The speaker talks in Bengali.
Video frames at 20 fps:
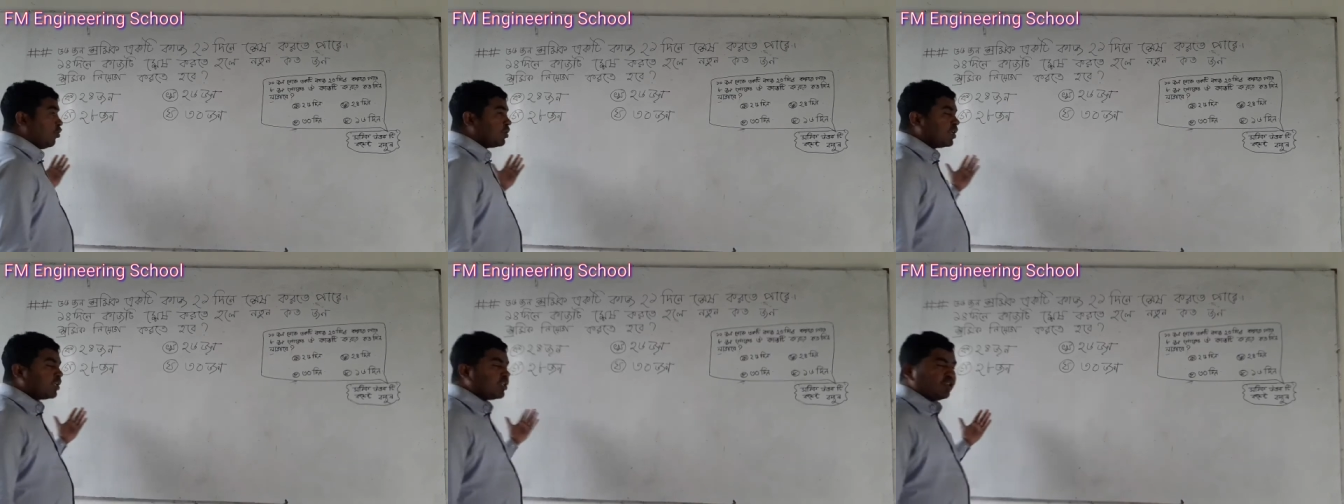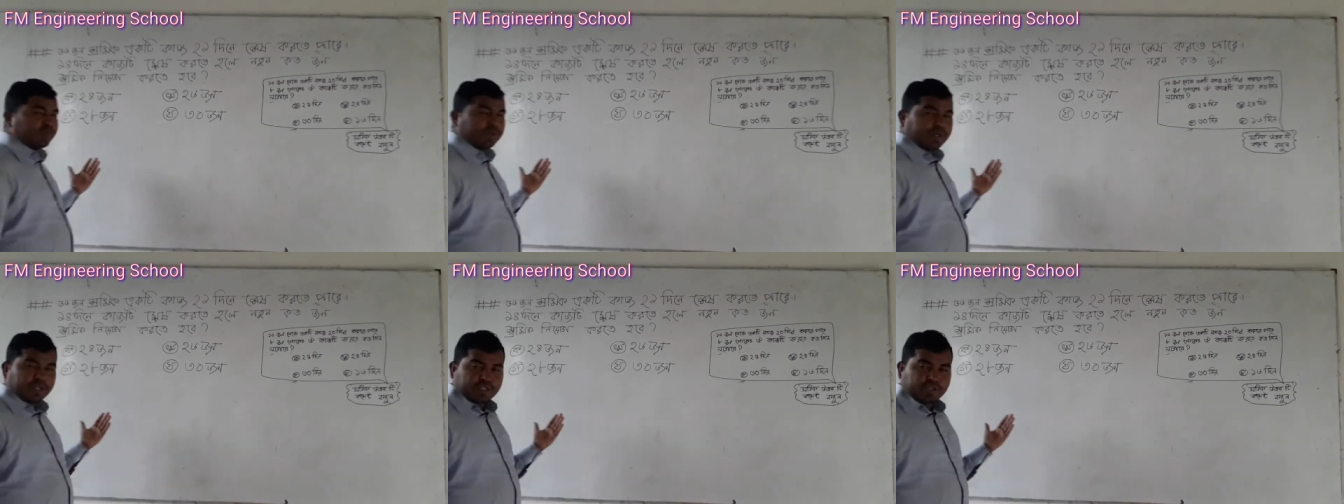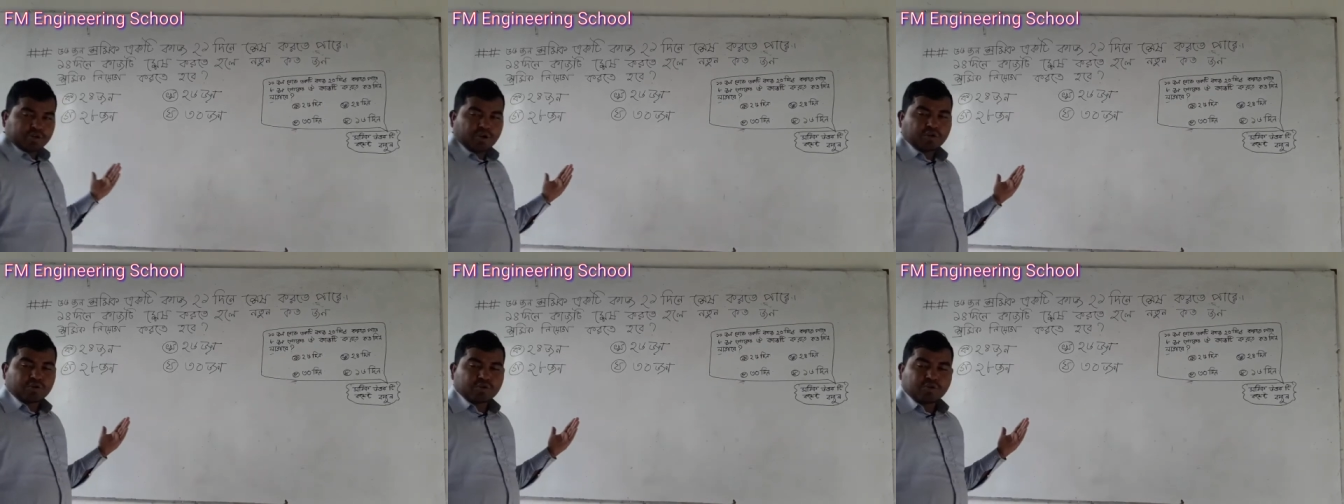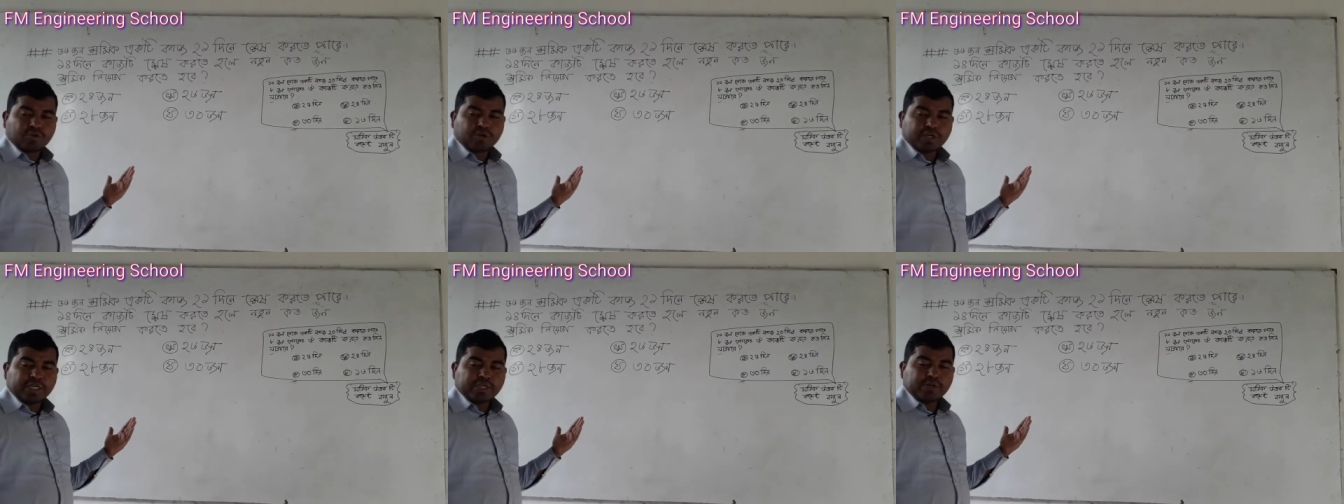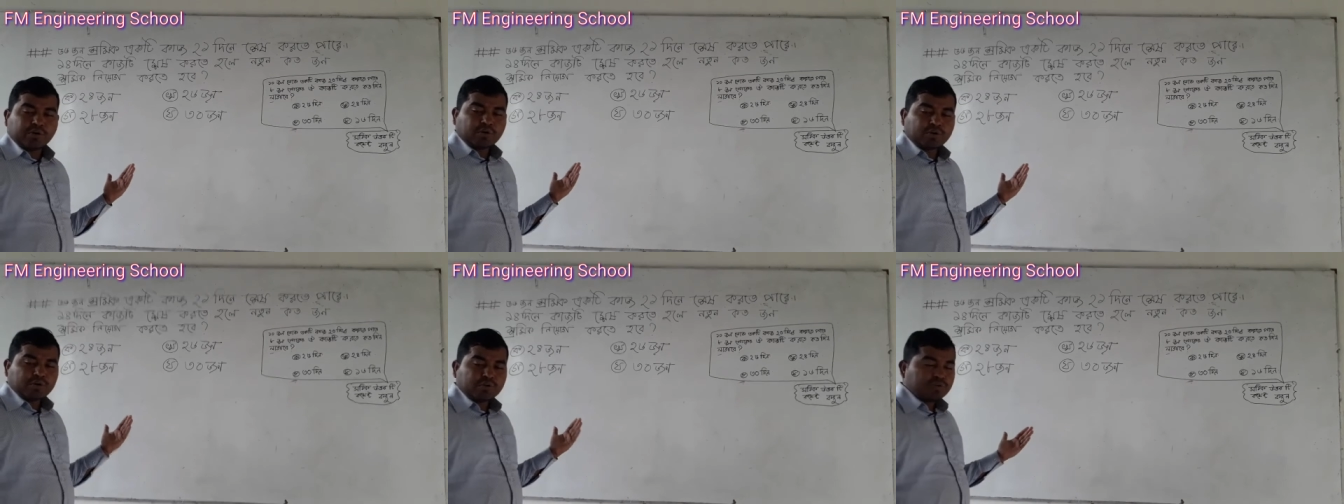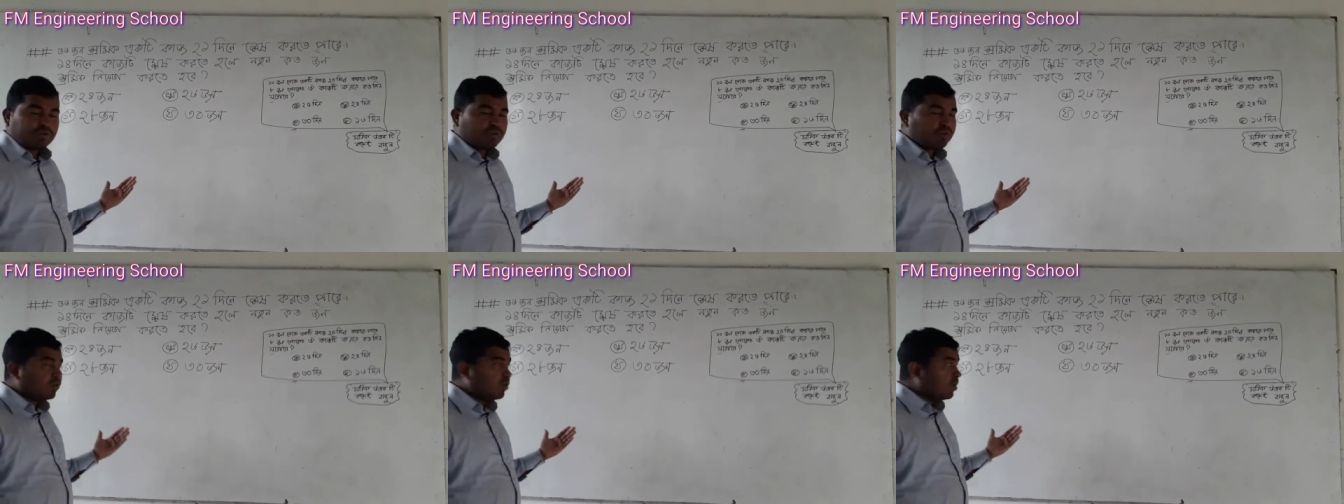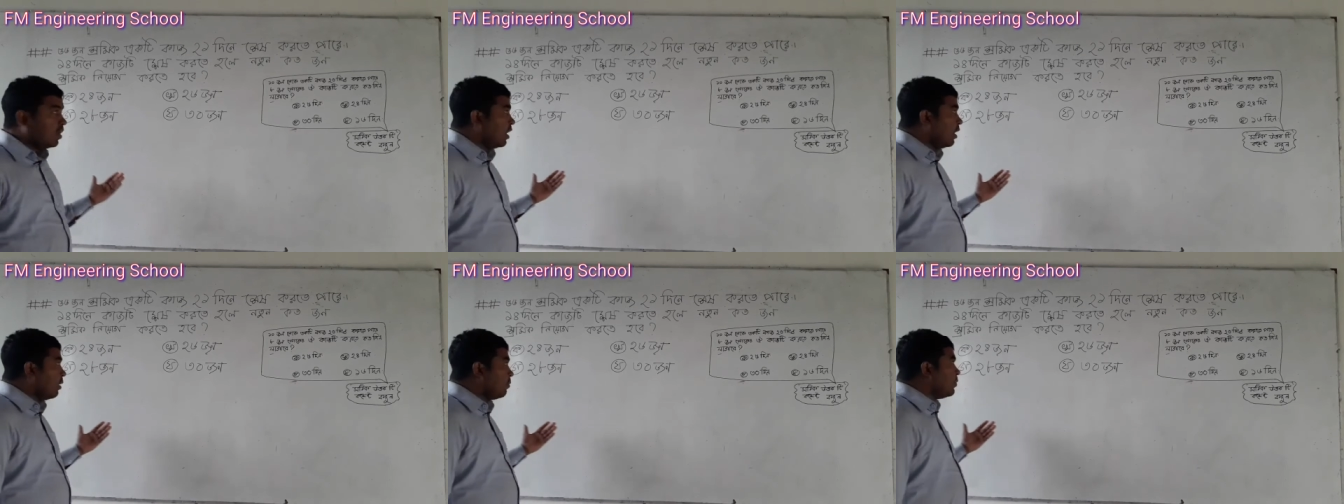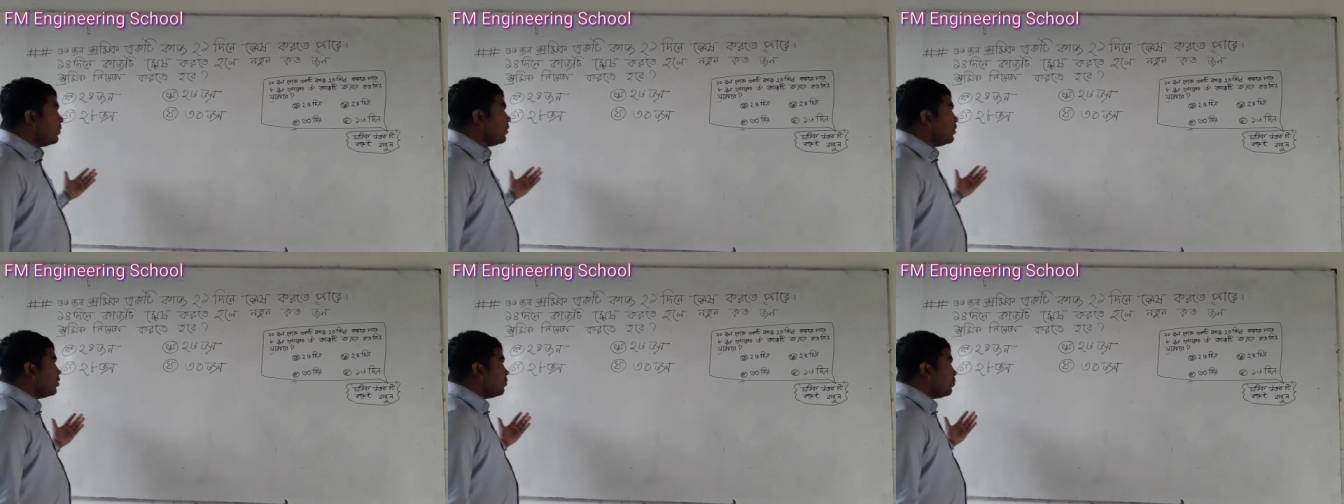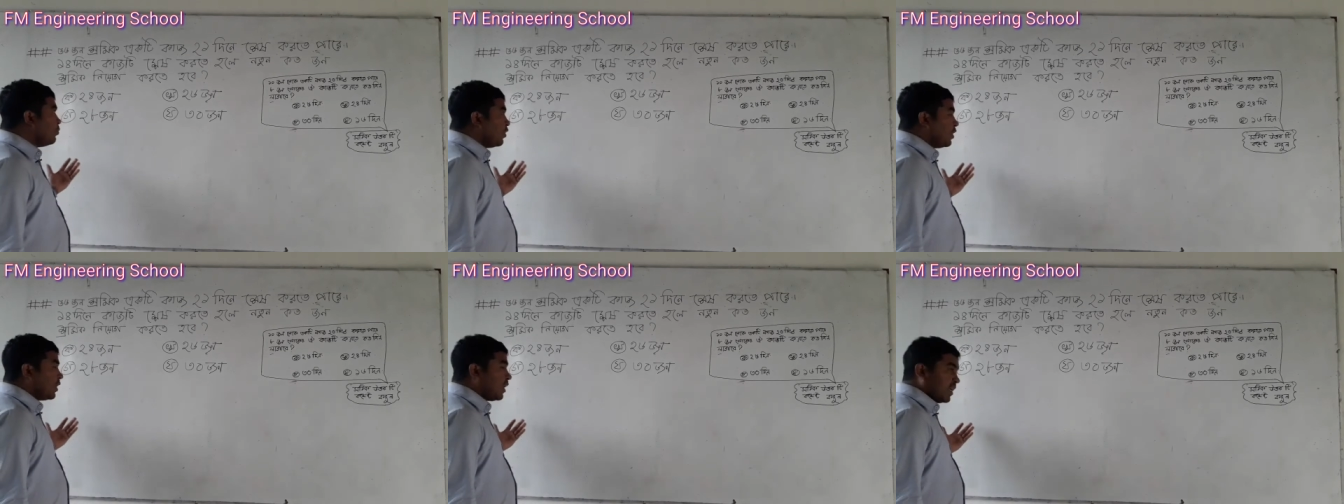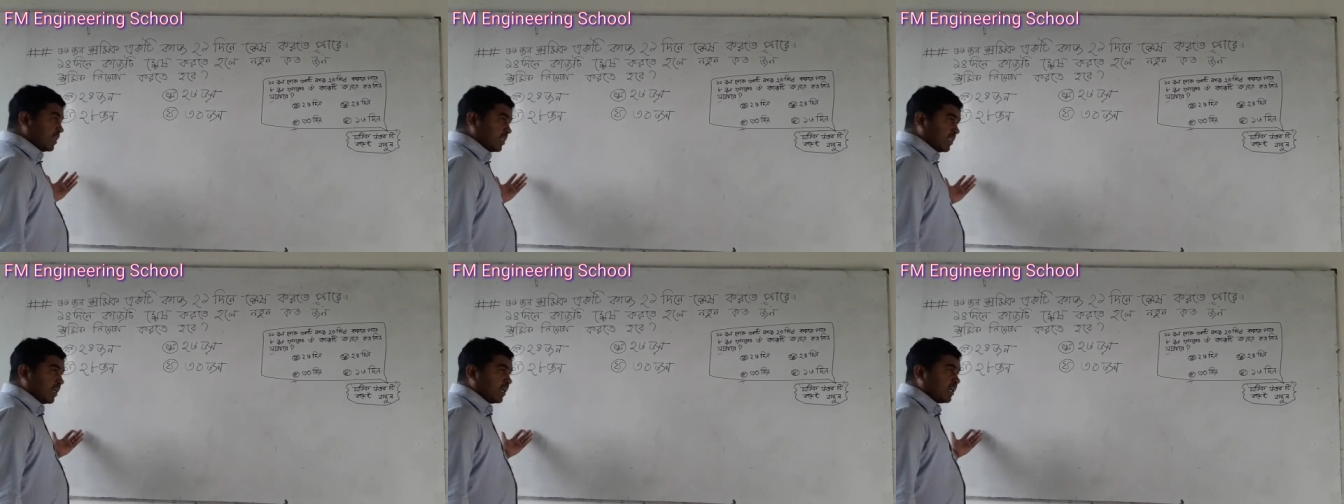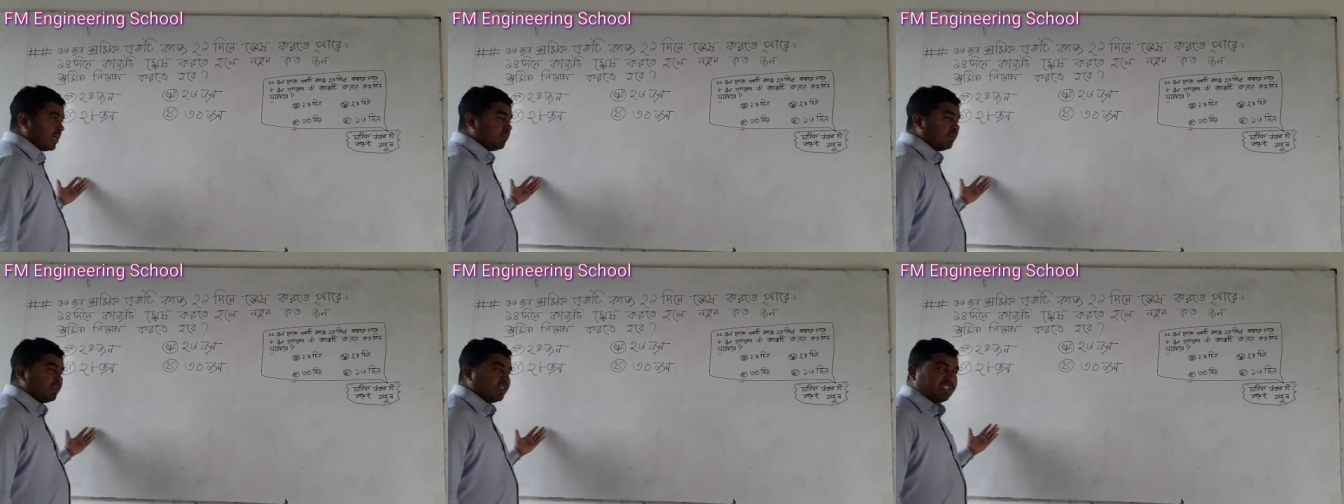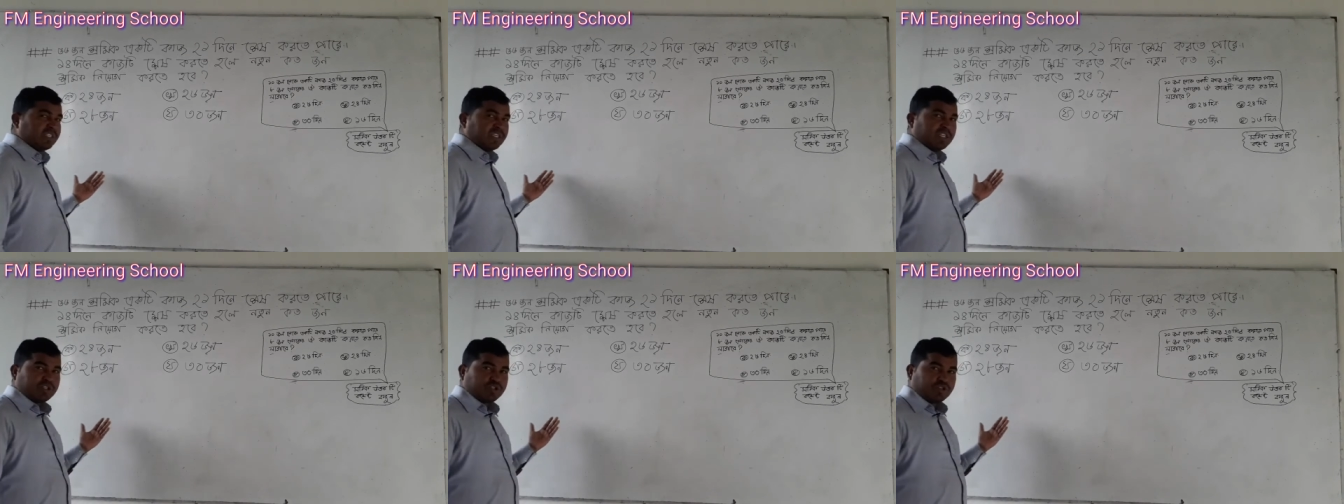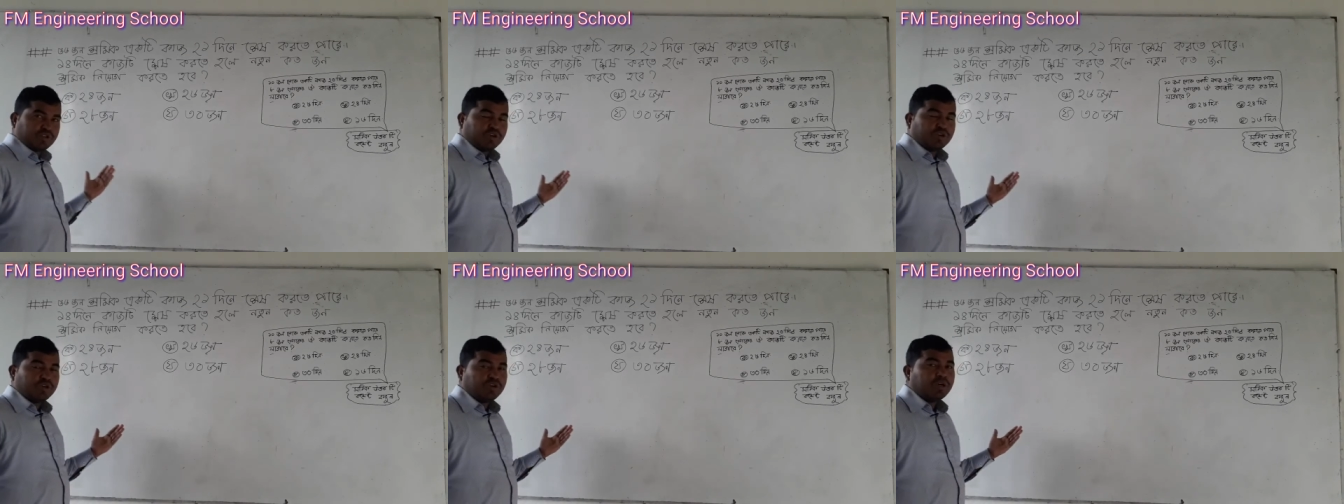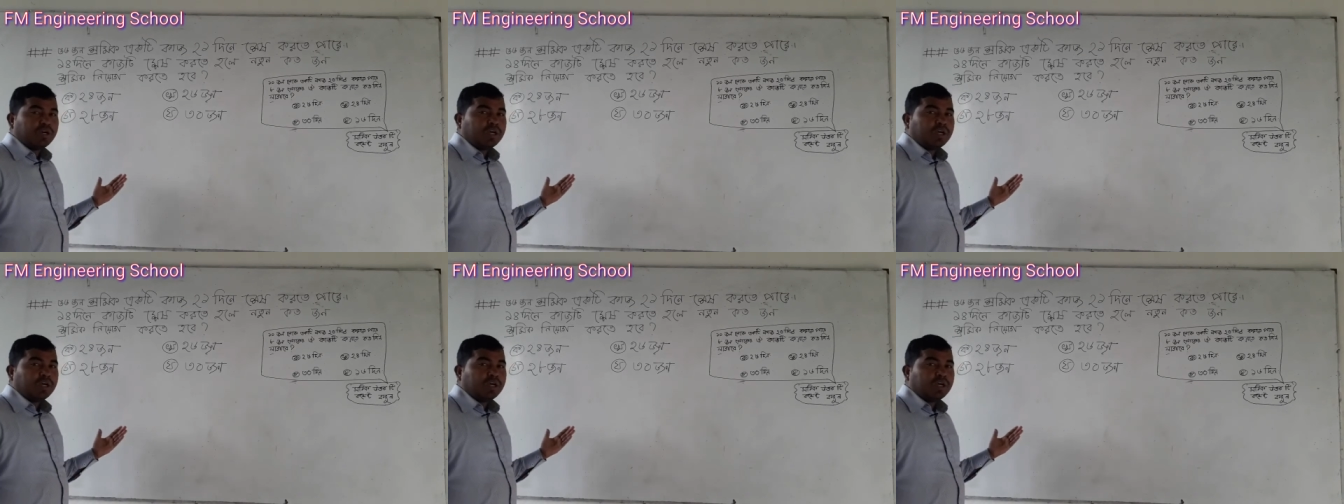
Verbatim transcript: ঐকিক একটি অঙ্ক এই অঙ্কগুলো বিভিন্ন পরীক্ষা এসে থাকে বিসিএস সহ